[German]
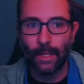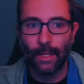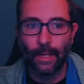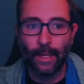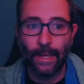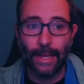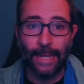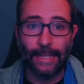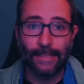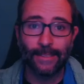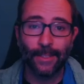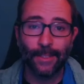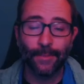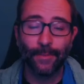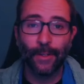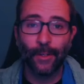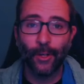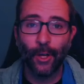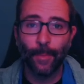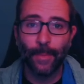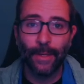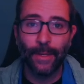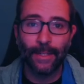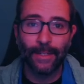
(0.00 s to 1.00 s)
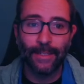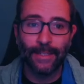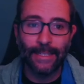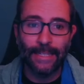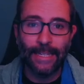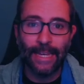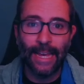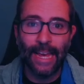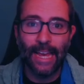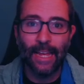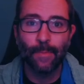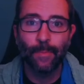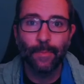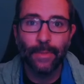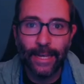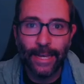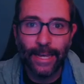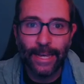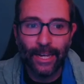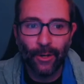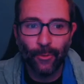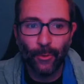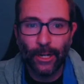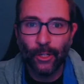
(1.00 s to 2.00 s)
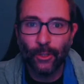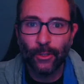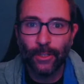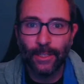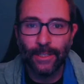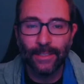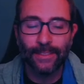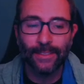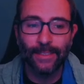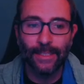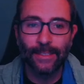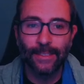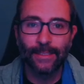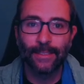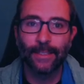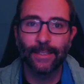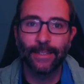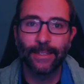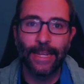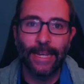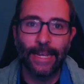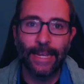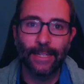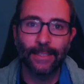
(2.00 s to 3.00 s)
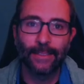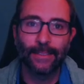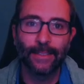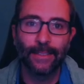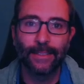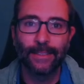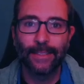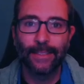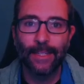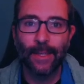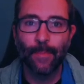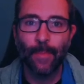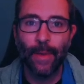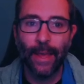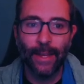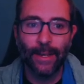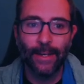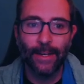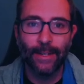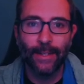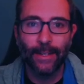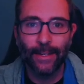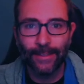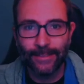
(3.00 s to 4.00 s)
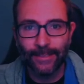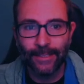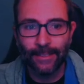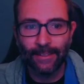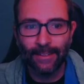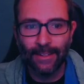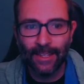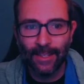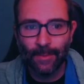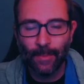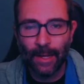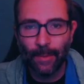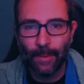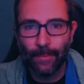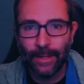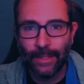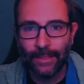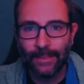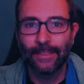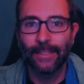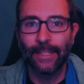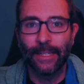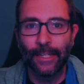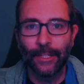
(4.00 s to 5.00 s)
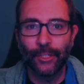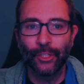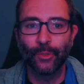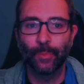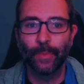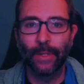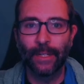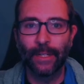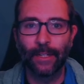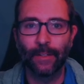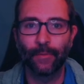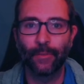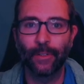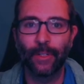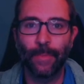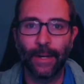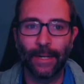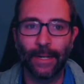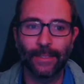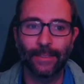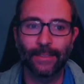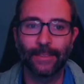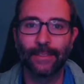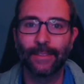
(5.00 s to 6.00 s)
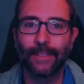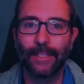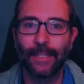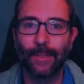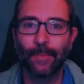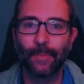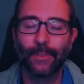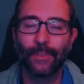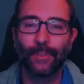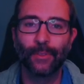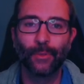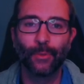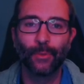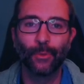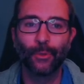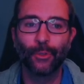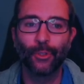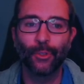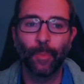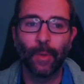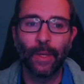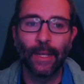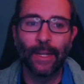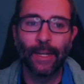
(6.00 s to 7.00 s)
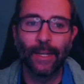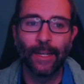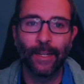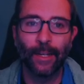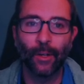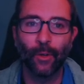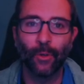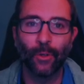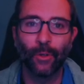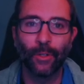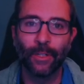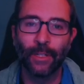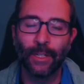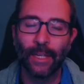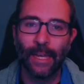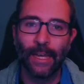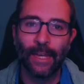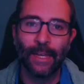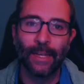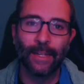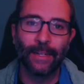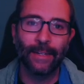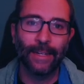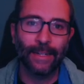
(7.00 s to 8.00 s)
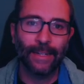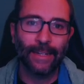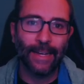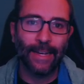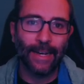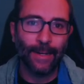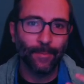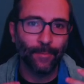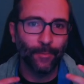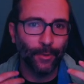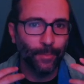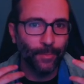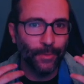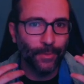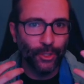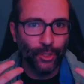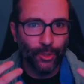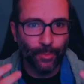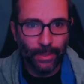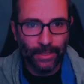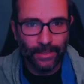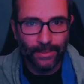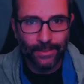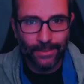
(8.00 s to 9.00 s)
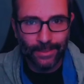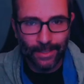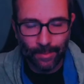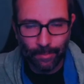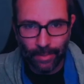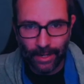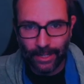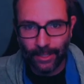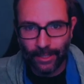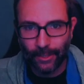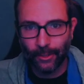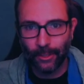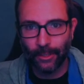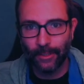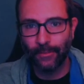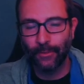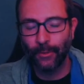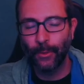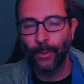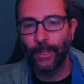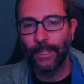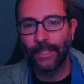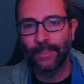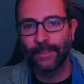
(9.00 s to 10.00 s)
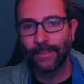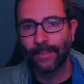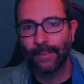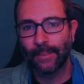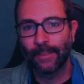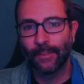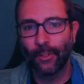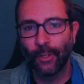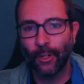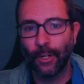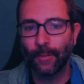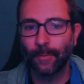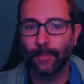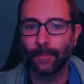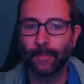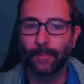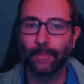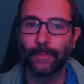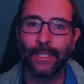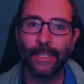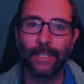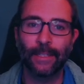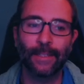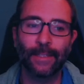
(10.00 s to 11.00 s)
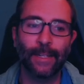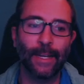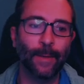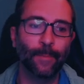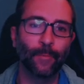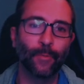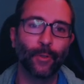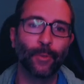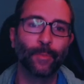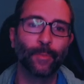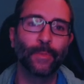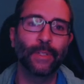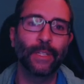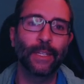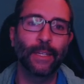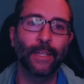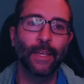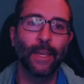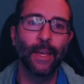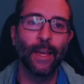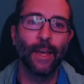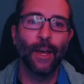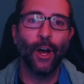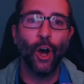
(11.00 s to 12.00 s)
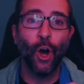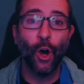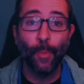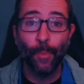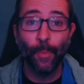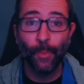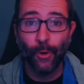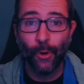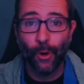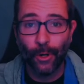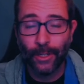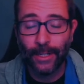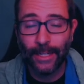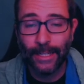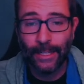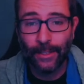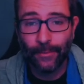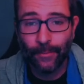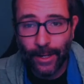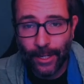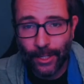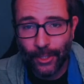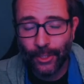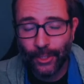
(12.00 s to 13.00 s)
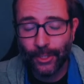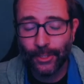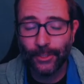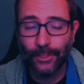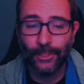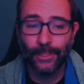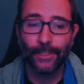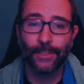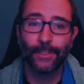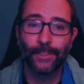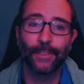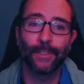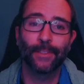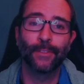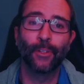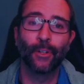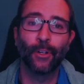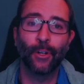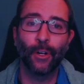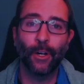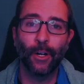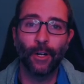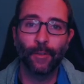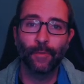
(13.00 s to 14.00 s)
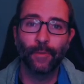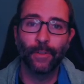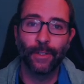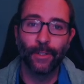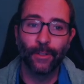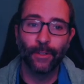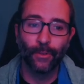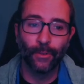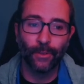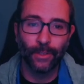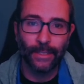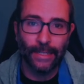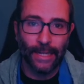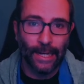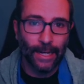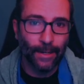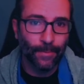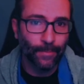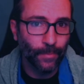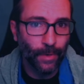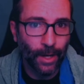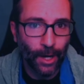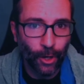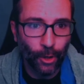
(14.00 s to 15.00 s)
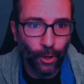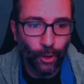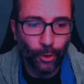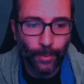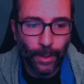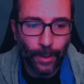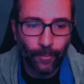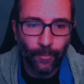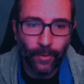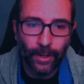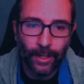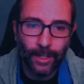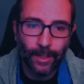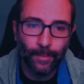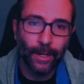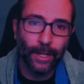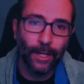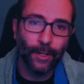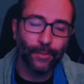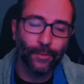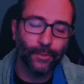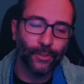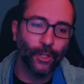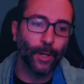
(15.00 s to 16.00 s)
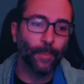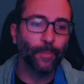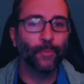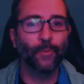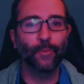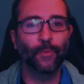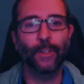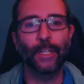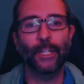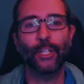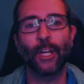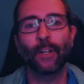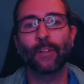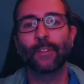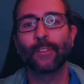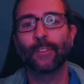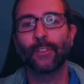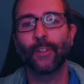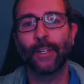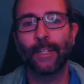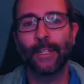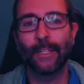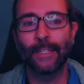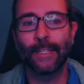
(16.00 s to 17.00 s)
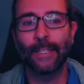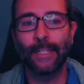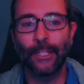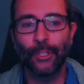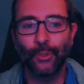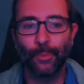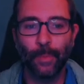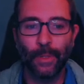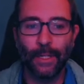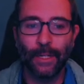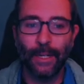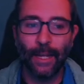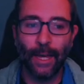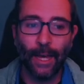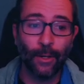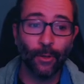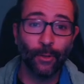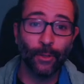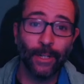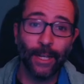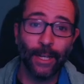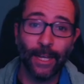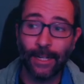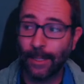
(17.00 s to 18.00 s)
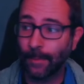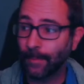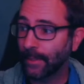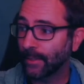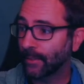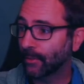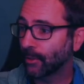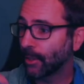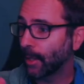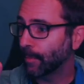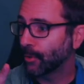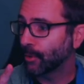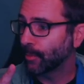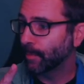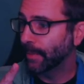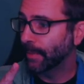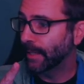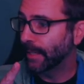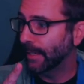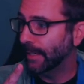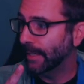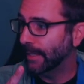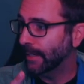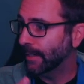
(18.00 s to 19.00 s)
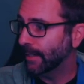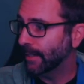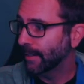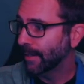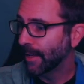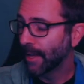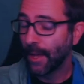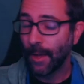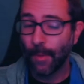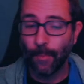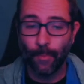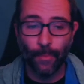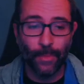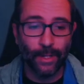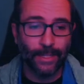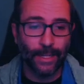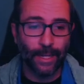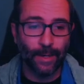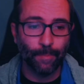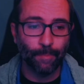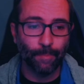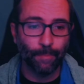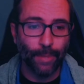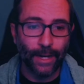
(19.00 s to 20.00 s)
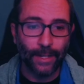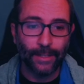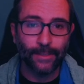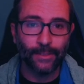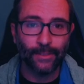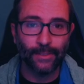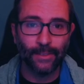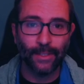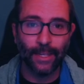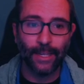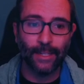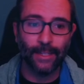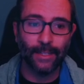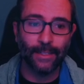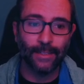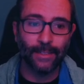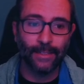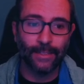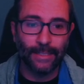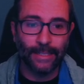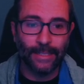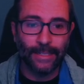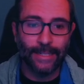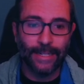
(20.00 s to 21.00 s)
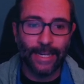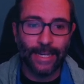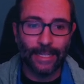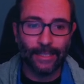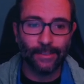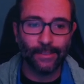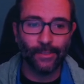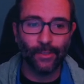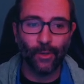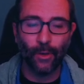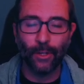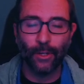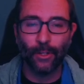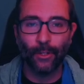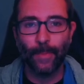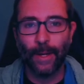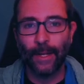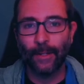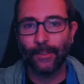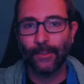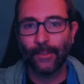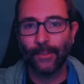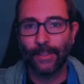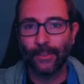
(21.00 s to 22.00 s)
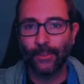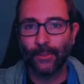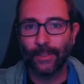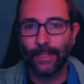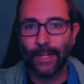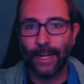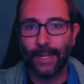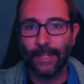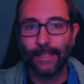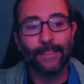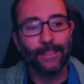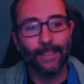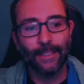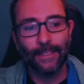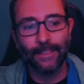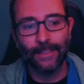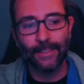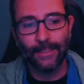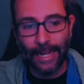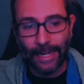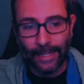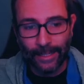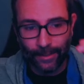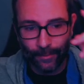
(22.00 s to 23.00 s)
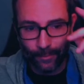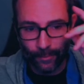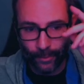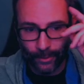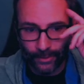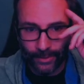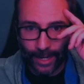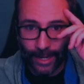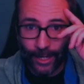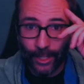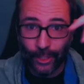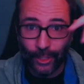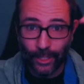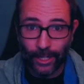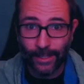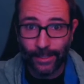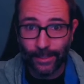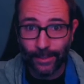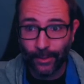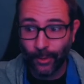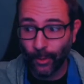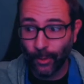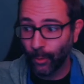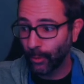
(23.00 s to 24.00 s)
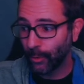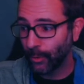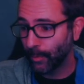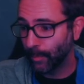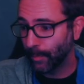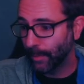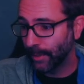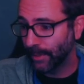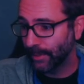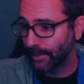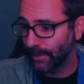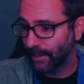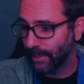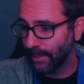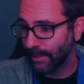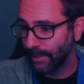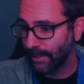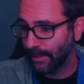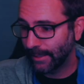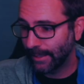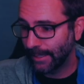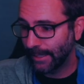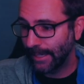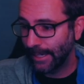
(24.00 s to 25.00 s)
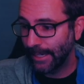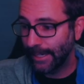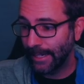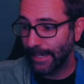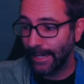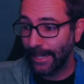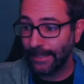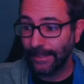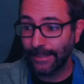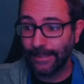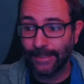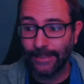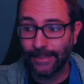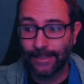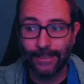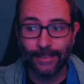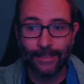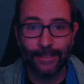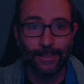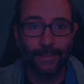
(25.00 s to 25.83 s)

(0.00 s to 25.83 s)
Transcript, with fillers: Herzlich willkommen, die NBA Regular Season nähert sich dem Ende. Es sind nicht mal mehr zehn Spiele für die meisten Teams zu spielen und der Kampf um die Spitze in beiden Conferences ist noch offen. Der Kampf um die Homecourt Advantages ist noch offen und ja, auch überhaupt, wenn die Playoffs kommen. Wir schauen uns heute die Spiele an, unter anderem das Topspiel hier mit den Bucks gegen die Nets heute um 21.30 Uhr. Danke fürs Einschalten und bis in gleich.